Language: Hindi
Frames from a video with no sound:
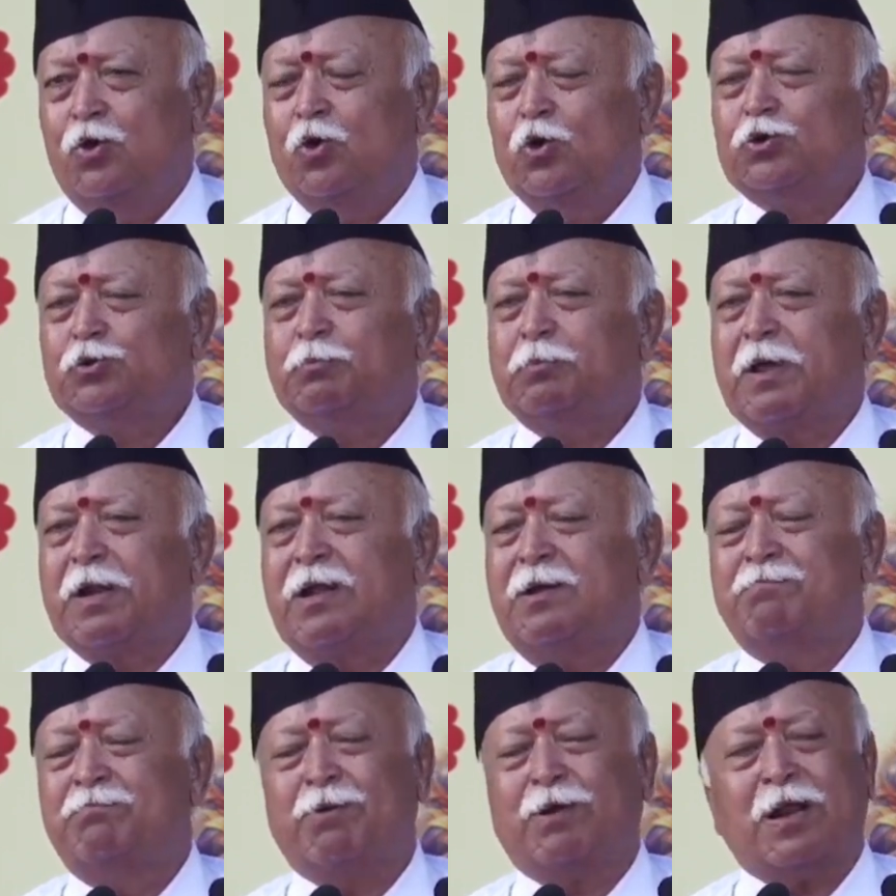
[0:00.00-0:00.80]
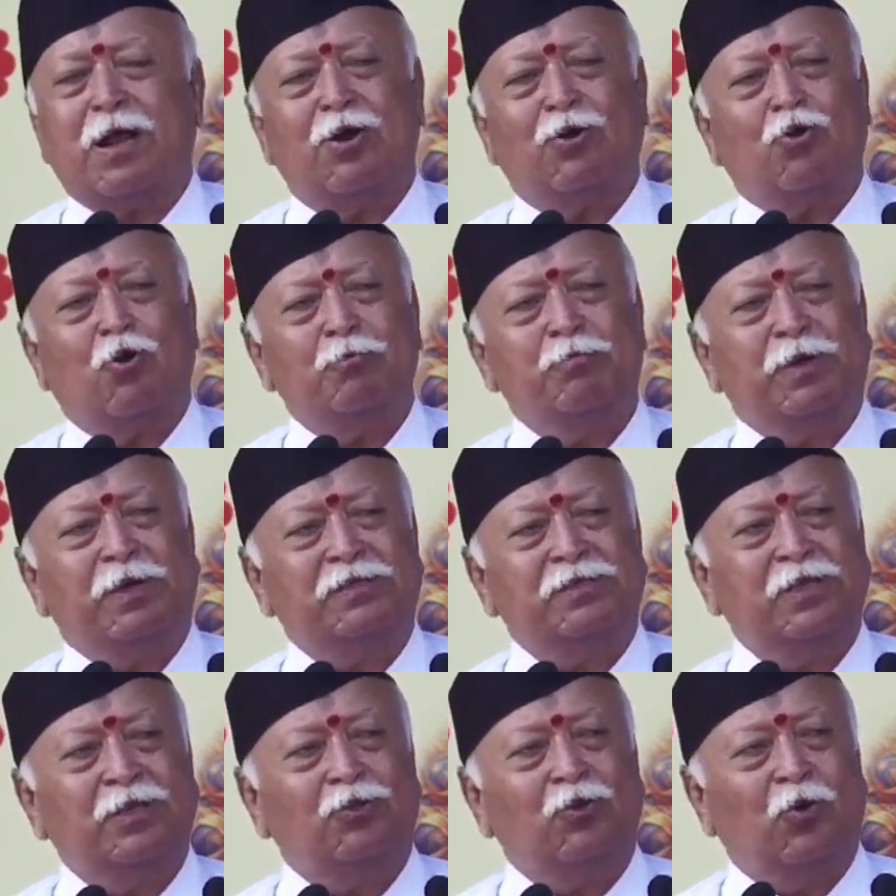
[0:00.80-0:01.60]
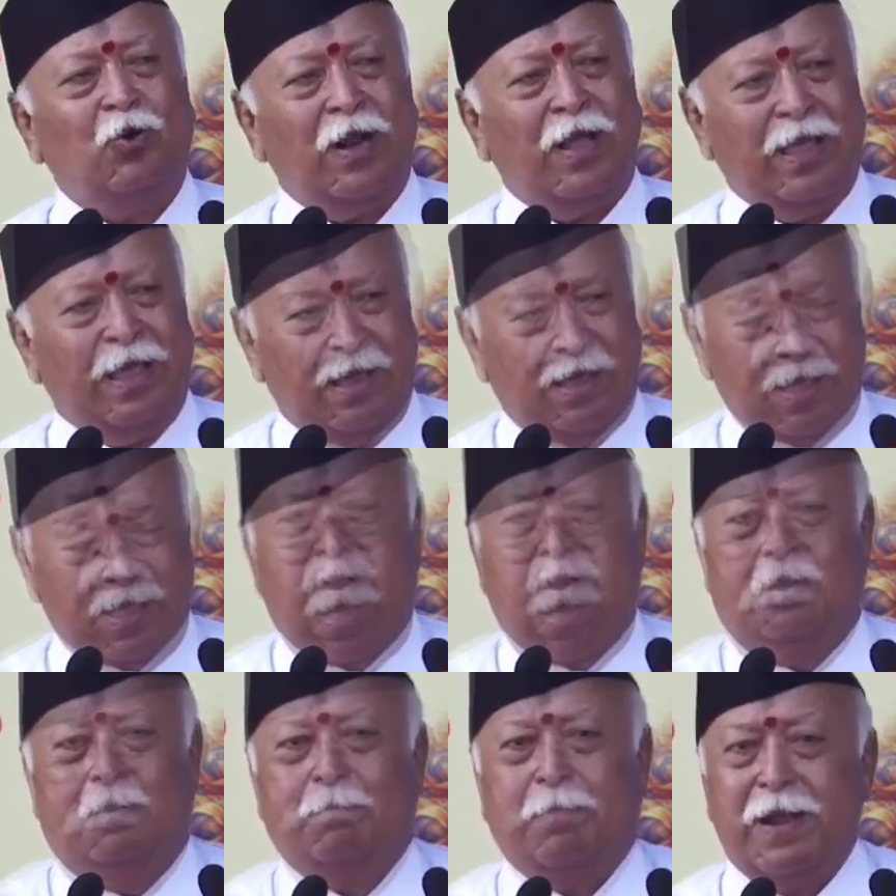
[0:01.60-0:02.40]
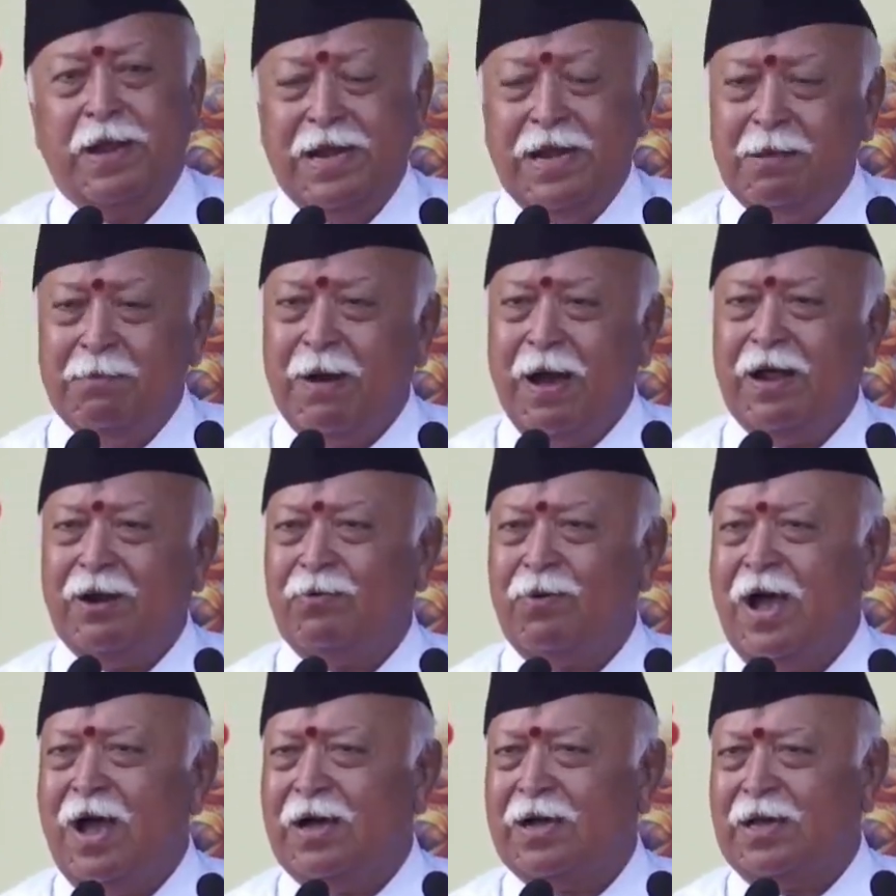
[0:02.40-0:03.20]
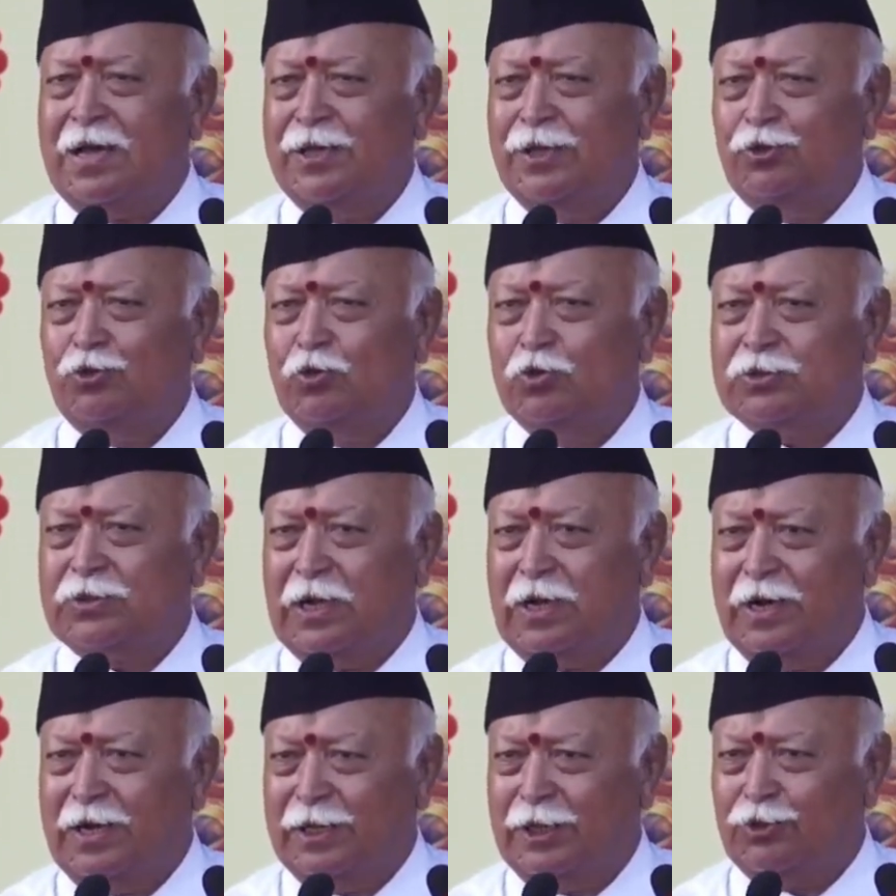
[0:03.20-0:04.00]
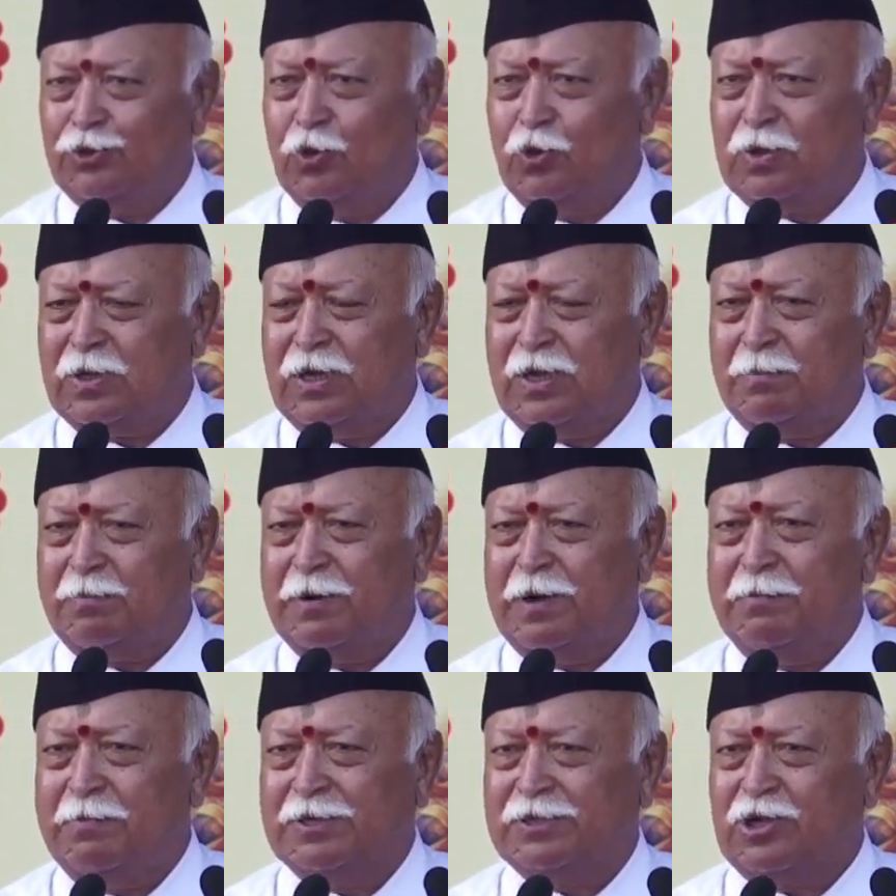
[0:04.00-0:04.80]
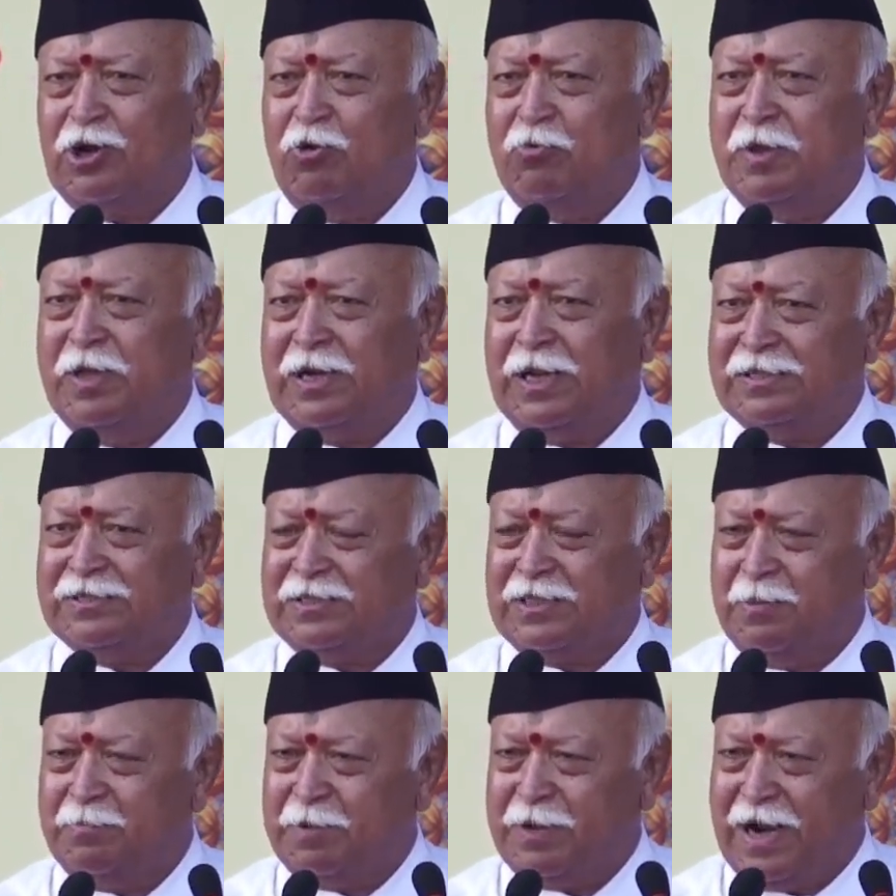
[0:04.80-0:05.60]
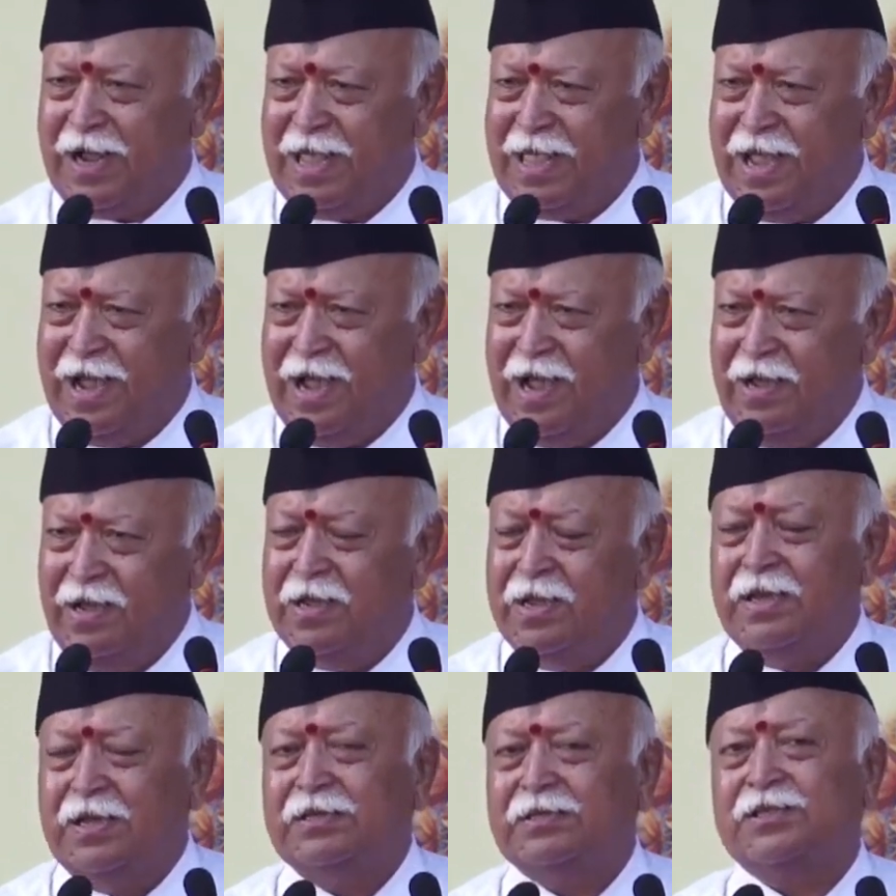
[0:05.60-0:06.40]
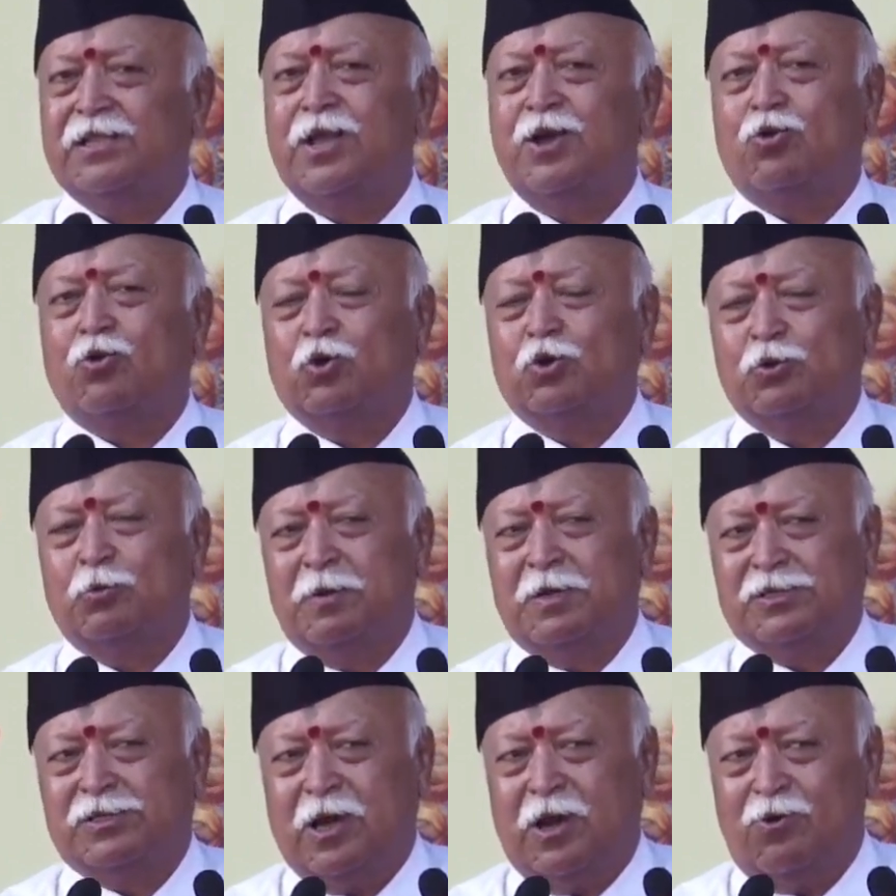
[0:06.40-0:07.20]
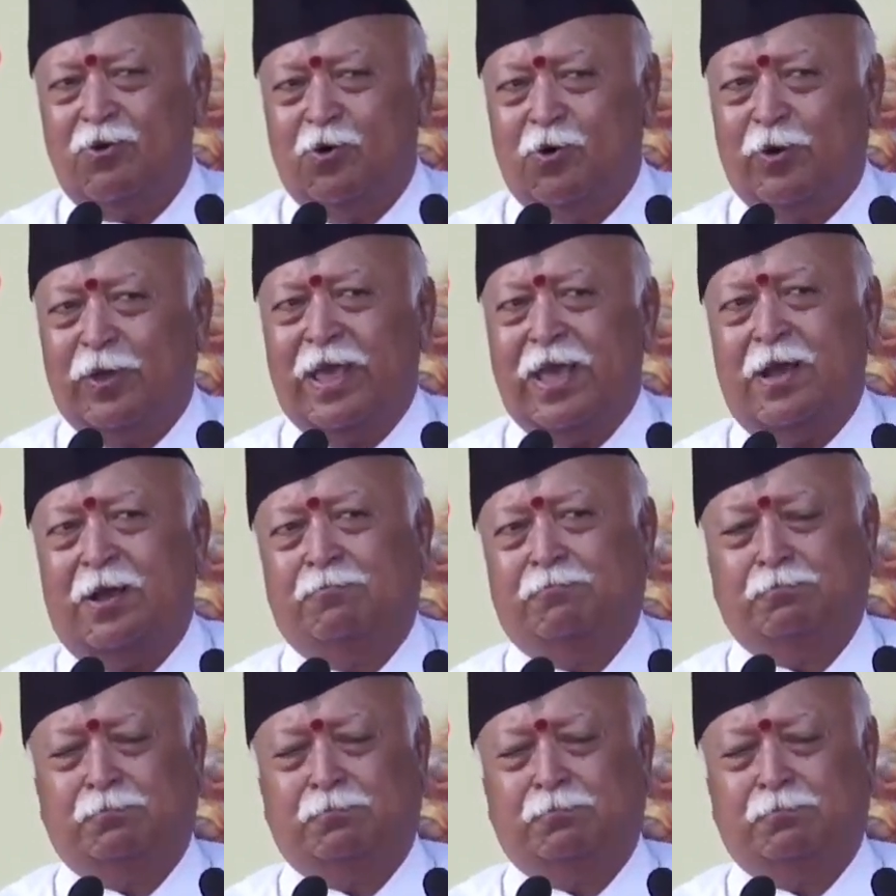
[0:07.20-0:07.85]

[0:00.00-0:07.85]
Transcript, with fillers: उस परंपरा को फिर से दोहराया गया पहली बार वहां का हिंदू संगठित होकर अपने बचाव में रास्ते पर आया इसलिए कुछ बचाव हो गया